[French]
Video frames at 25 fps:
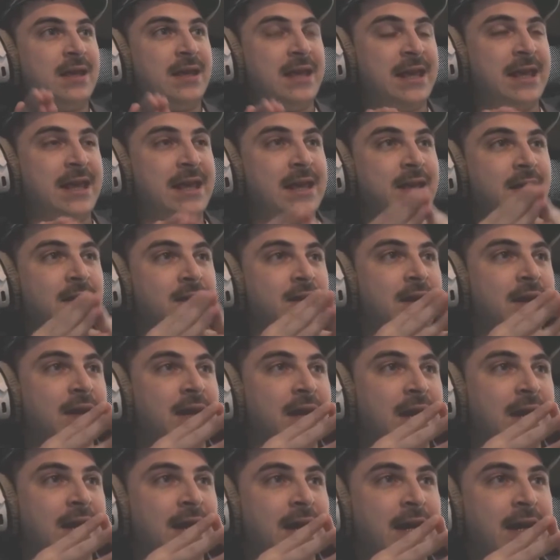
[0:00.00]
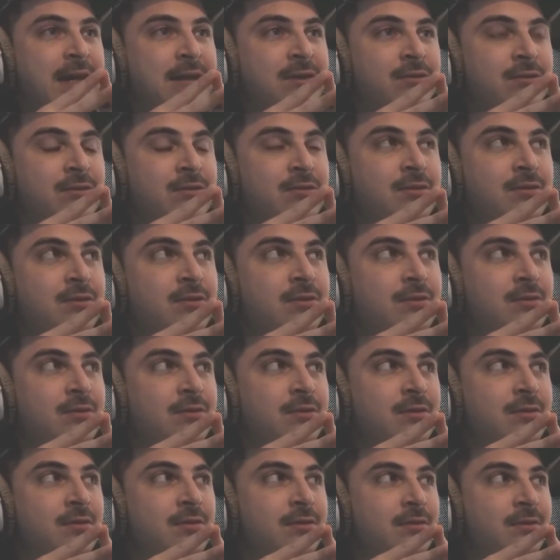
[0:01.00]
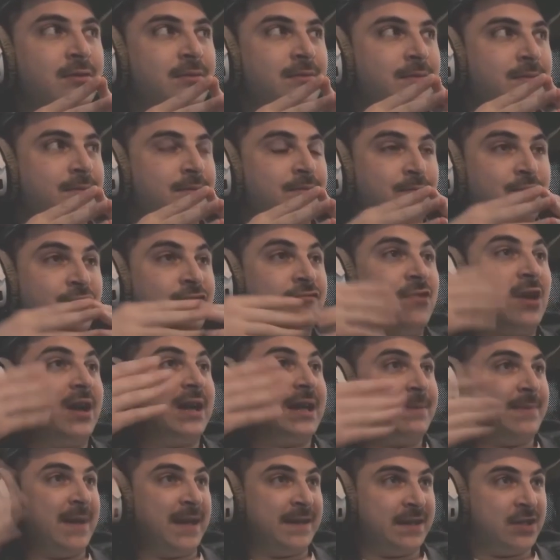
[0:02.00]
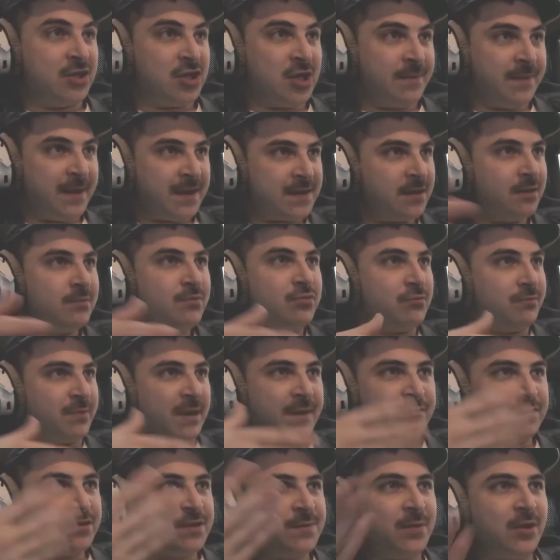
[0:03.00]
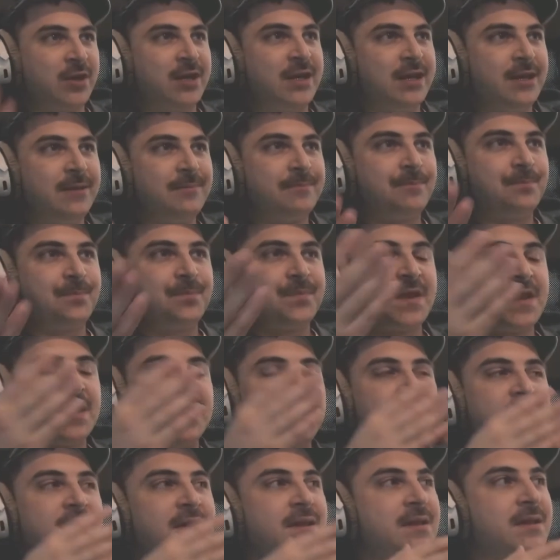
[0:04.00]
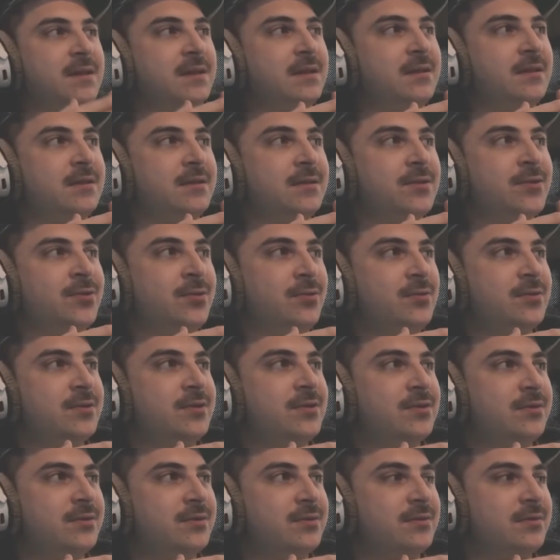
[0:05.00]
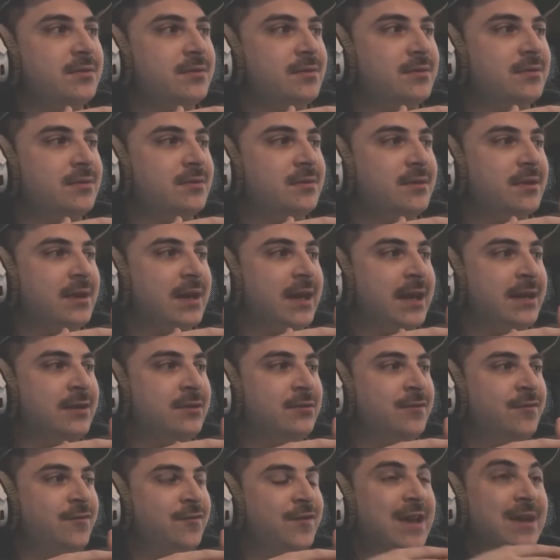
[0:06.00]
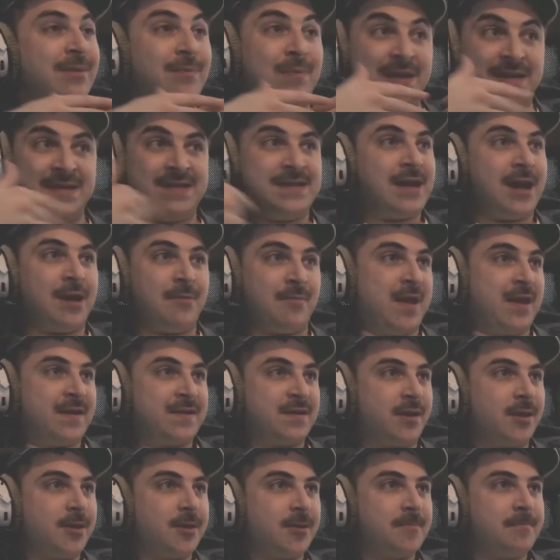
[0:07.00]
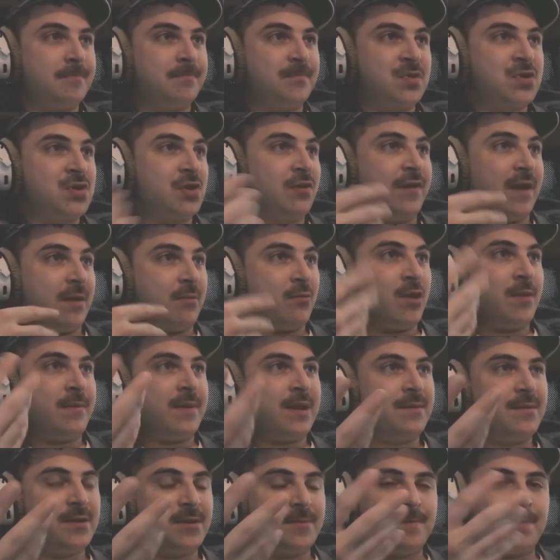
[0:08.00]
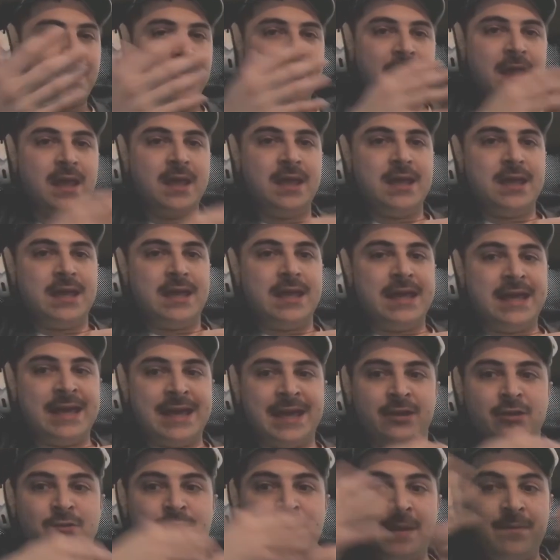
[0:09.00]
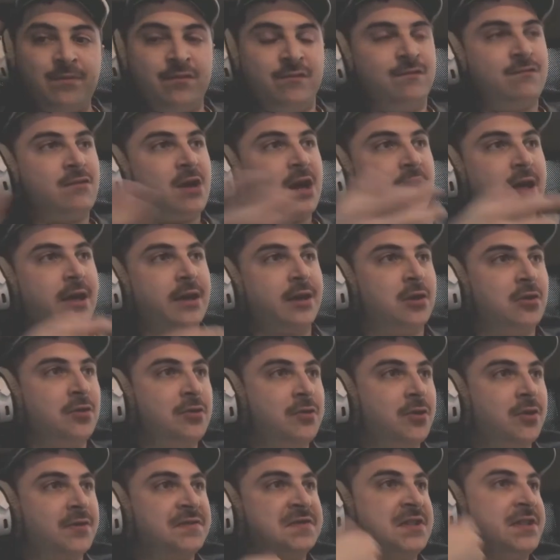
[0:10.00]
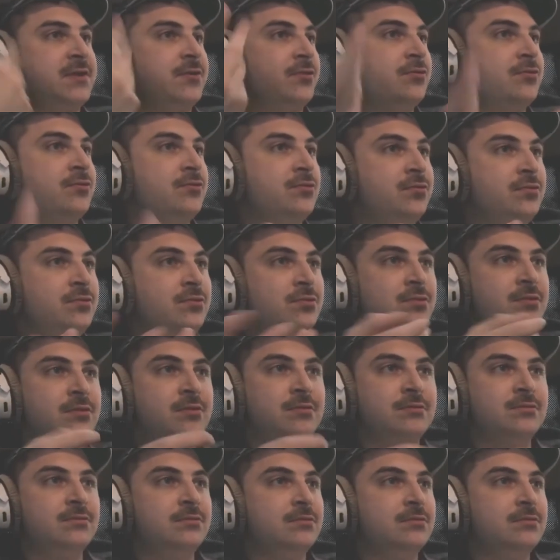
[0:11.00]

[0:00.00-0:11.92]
Et à ne pouvoir les partager à personne pour pas vous spoiler. Donc, à ne faire plaisir à personne, sauf à moi-même, et à ne pas pouvoir inclure Titou ou,